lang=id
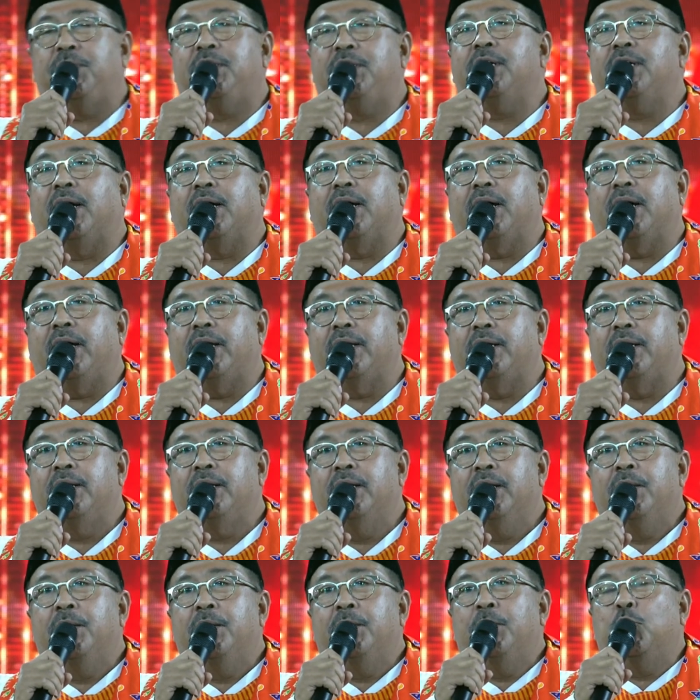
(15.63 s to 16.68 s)
kebijakan.
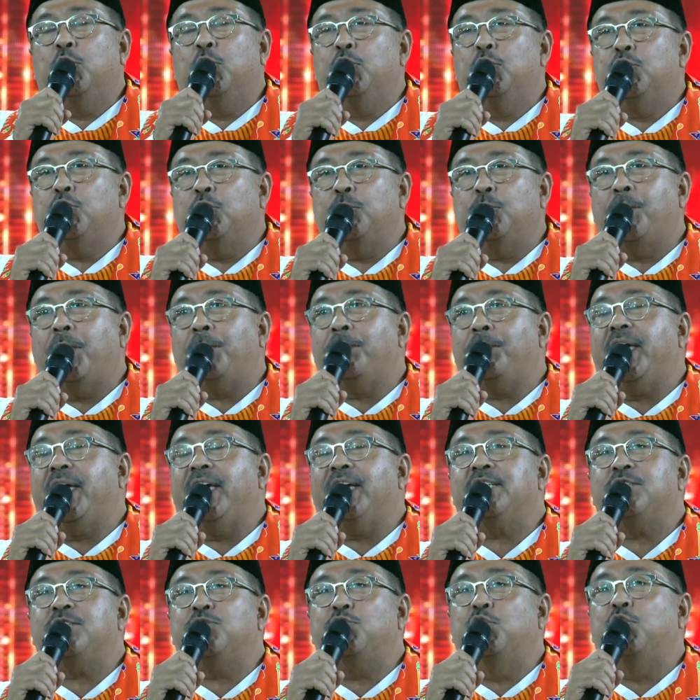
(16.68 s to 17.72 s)
Untuk
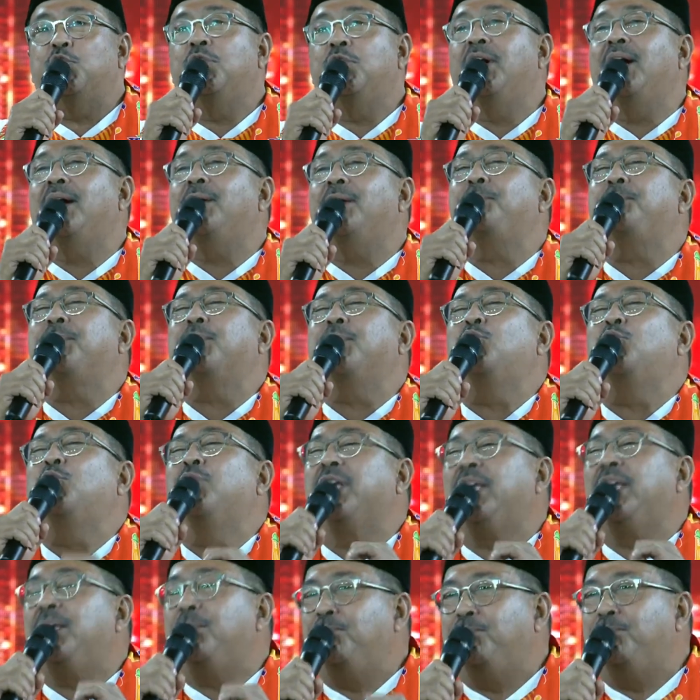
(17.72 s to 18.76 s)
PPSU nggak perlu
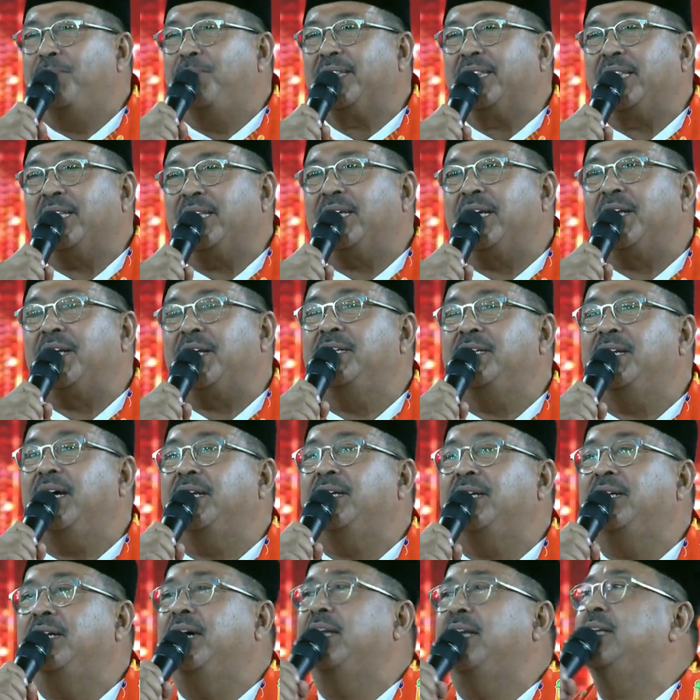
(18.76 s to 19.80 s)
ribet
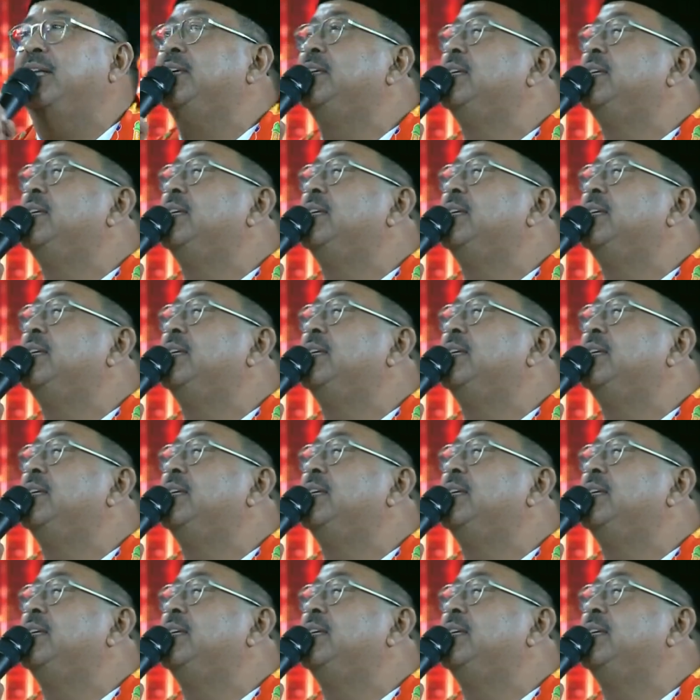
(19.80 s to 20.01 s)
kerja dengan